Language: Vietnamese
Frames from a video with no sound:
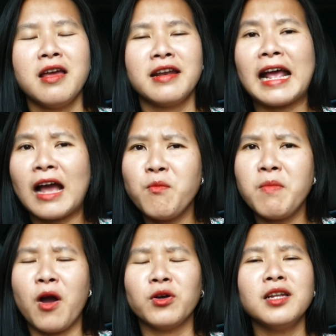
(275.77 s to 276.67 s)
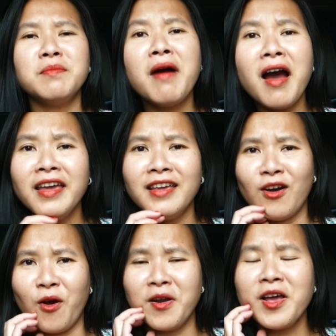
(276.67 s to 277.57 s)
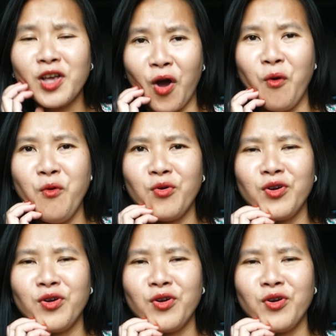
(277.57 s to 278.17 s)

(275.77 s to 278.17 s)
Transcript: đàn ông mà họ thích mới họ nói cũ